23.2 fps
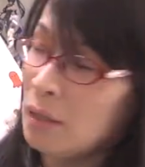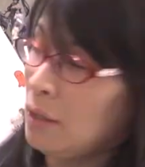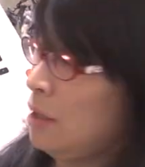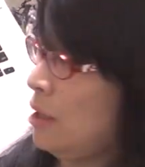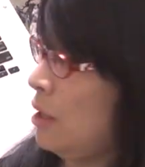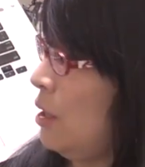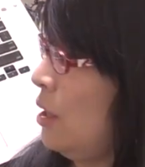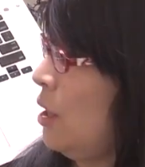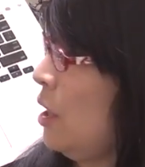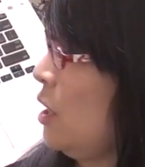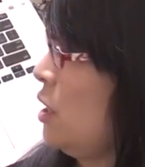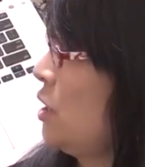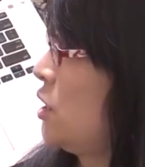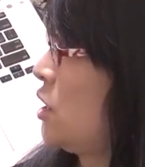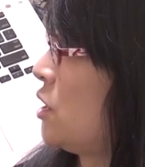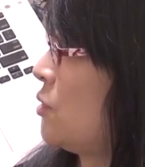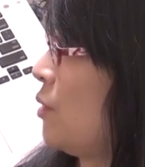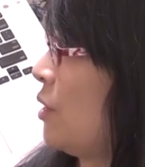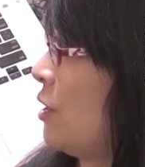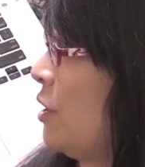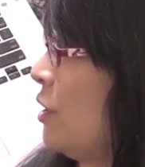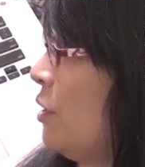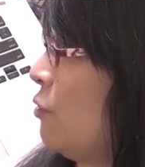で
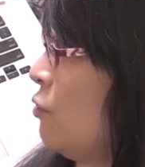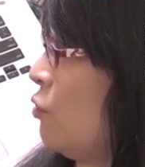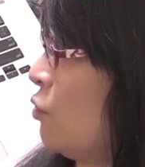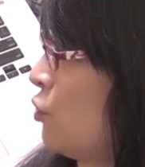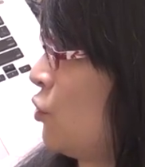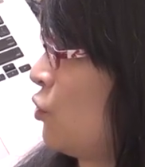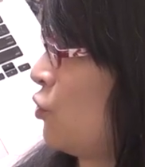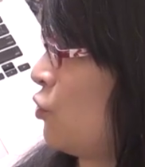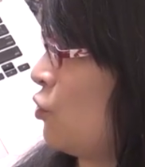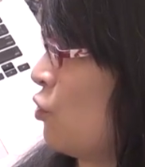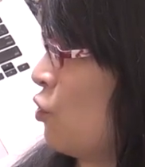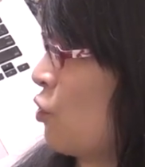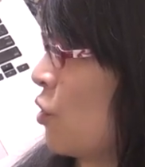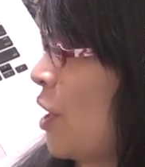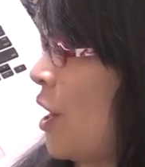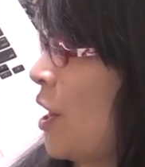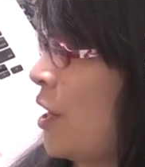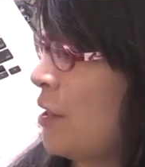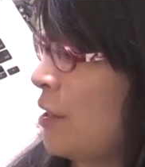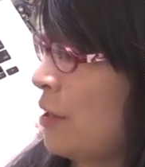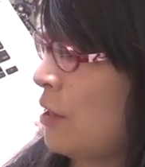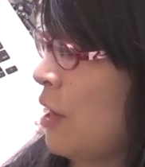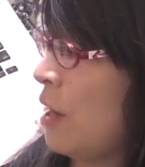H まで押すと
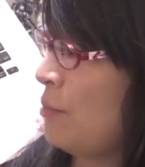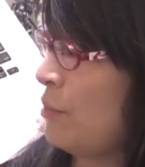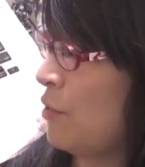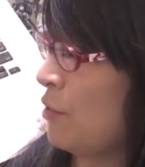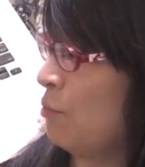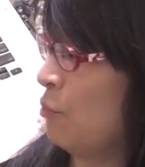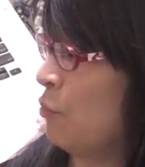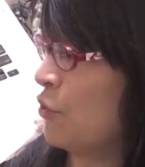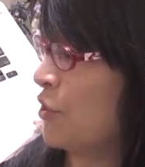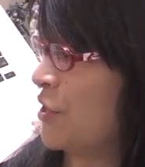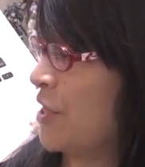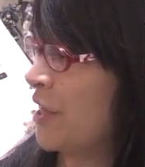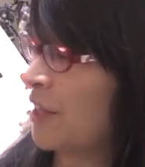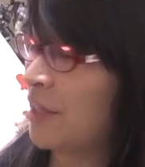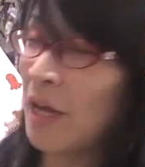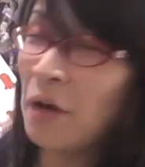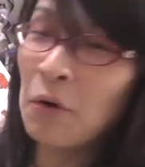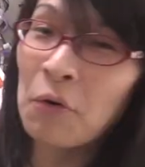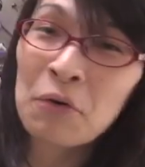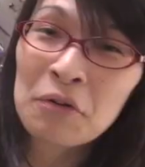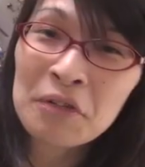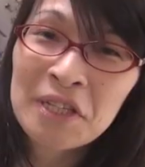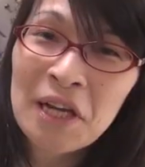か多分もう絶
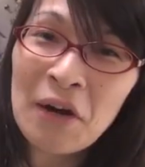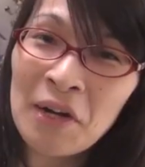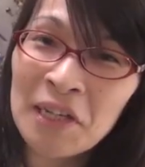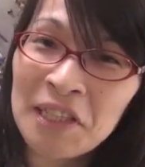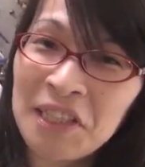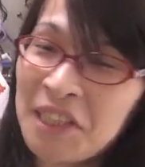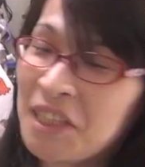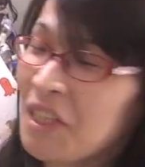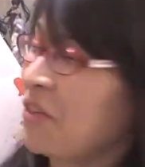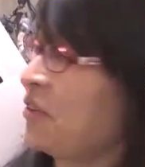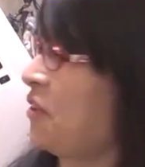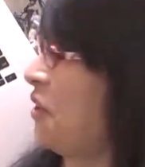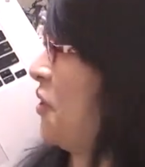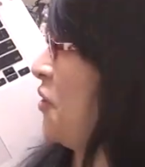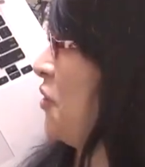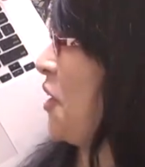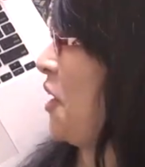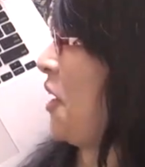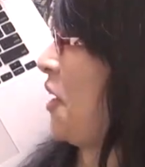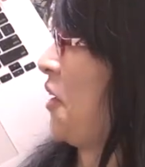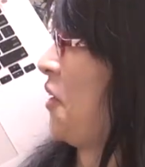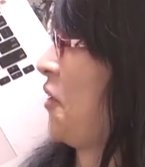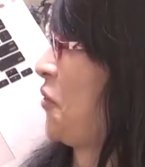対こう触っちゃうんだ
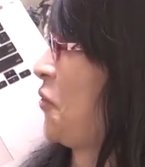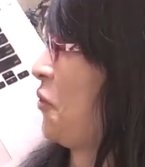よね